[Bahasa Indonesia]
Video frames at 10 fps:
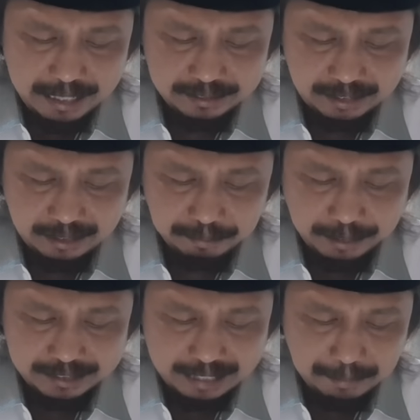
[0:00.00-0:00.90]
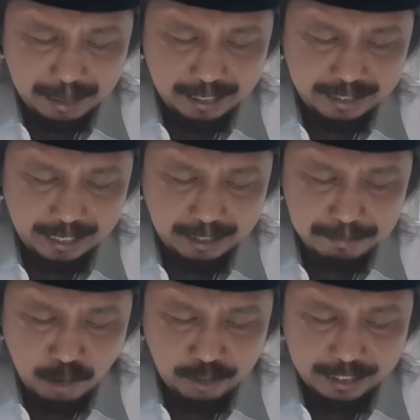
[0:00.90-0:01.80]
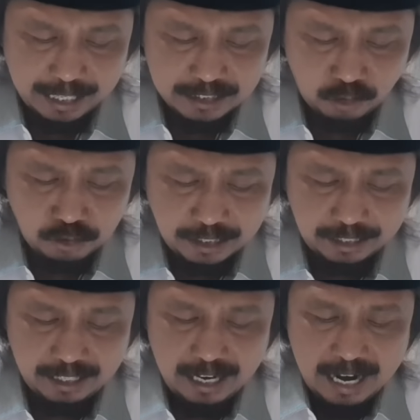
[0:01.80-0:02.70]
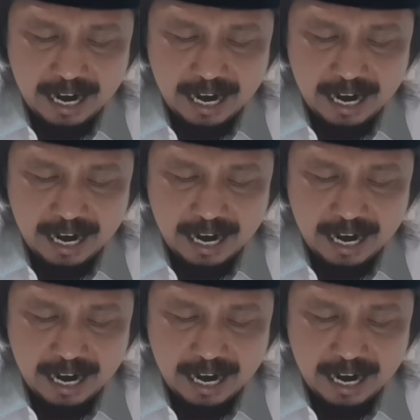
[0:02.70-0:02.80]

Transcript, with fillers: Banten pertama yakni Maulana Hasanuddin.